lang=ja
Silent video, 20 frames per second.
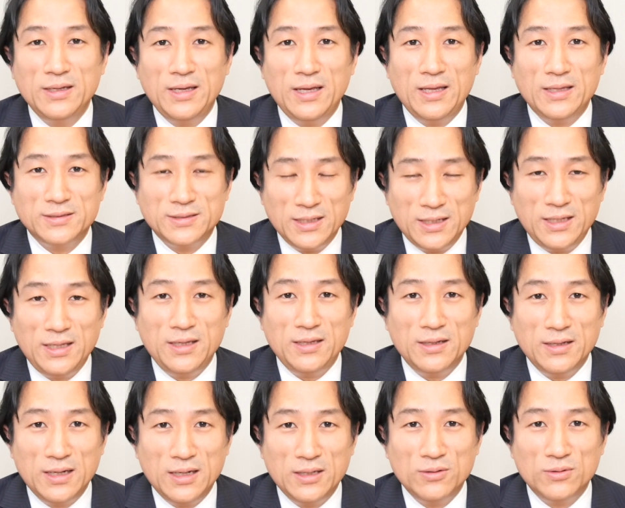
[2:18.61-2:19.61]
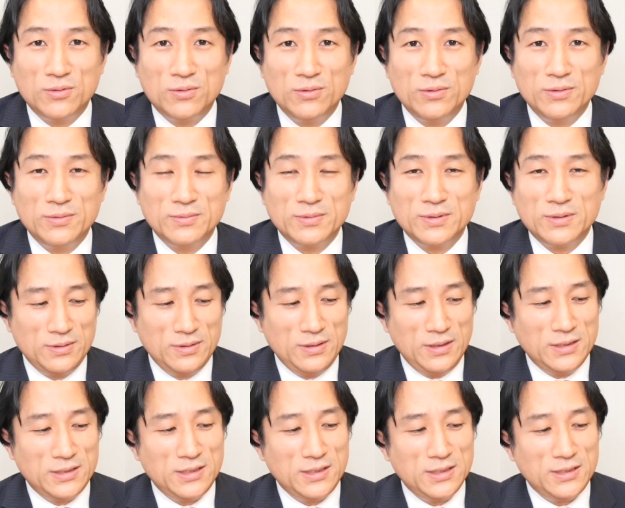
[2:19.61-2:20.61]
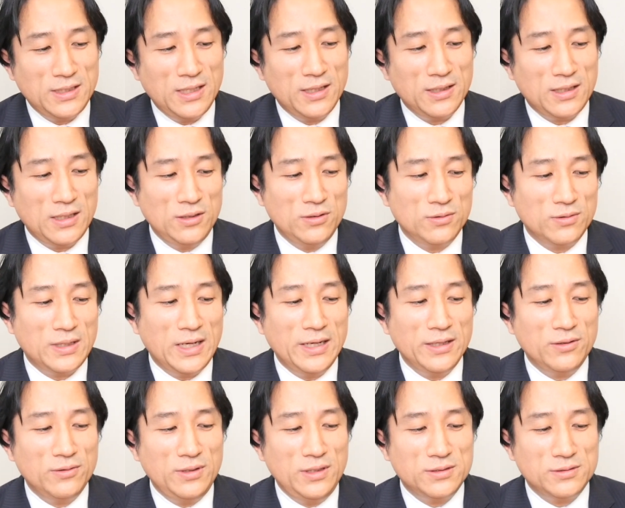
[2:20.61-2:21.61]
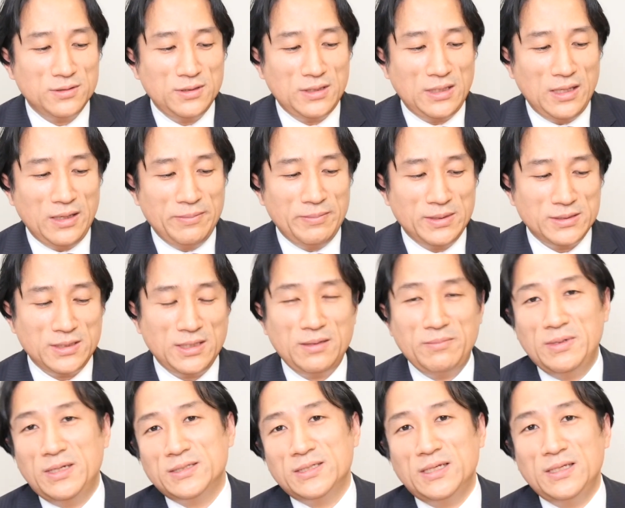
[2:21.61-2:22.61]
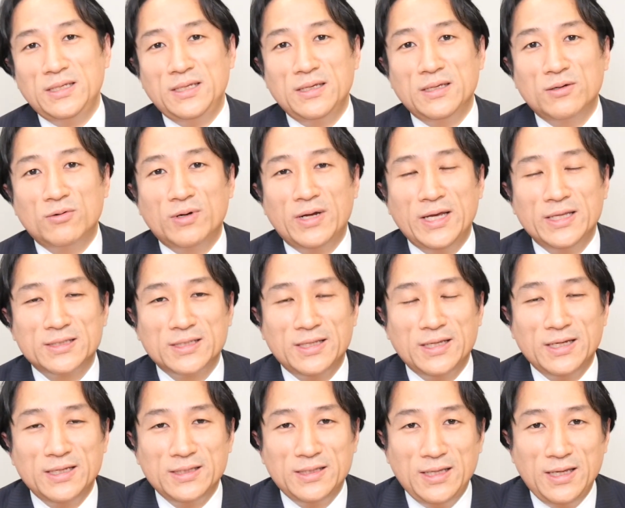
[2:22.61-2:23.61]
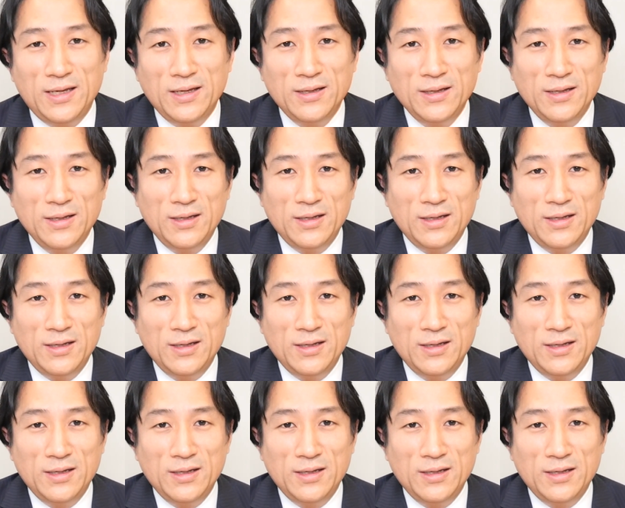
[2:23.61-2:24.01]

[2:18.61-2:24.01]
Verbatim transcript: えぜひあのこう一時支援金の概要について、まあ、ぜひ皆さんにご覧いただいて、